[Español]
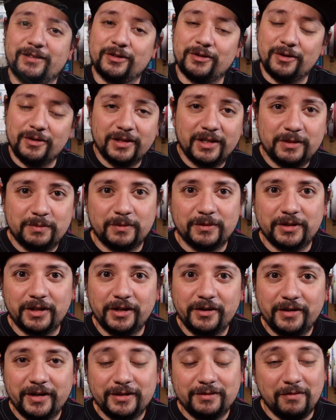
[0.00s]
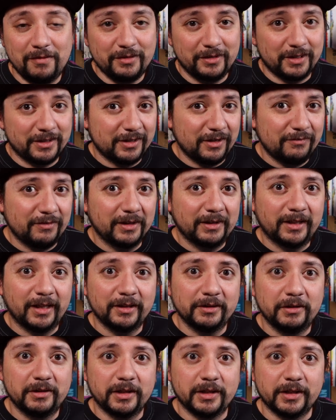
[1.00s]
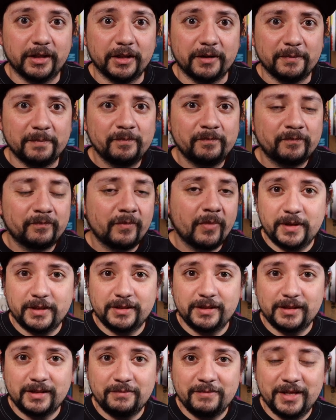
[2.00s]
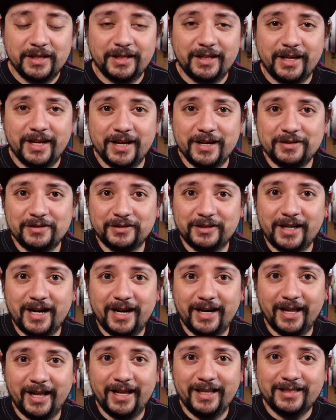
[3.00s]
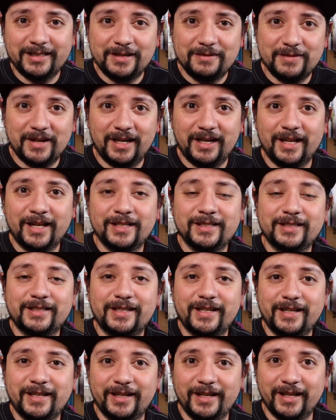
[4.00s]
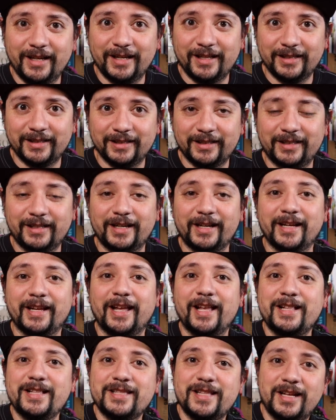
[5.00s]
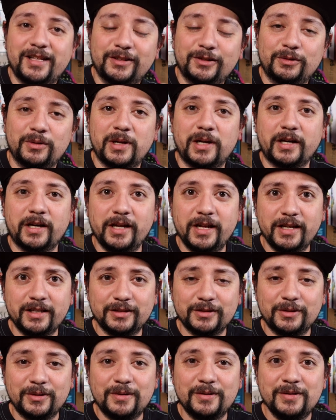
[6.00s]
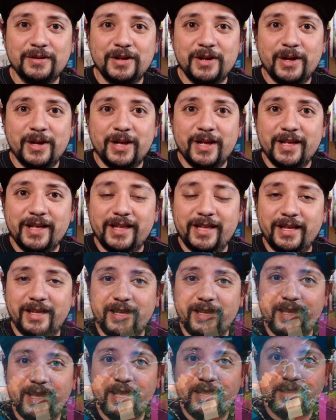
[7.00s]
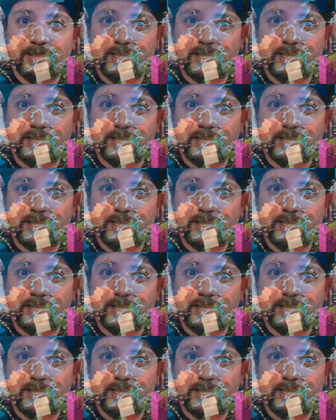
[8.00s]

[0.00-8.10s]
en rondas posteriores cuando te esté faltando el dinero. Y precisamente encontrar ese balance entre qué tanto arriesgo y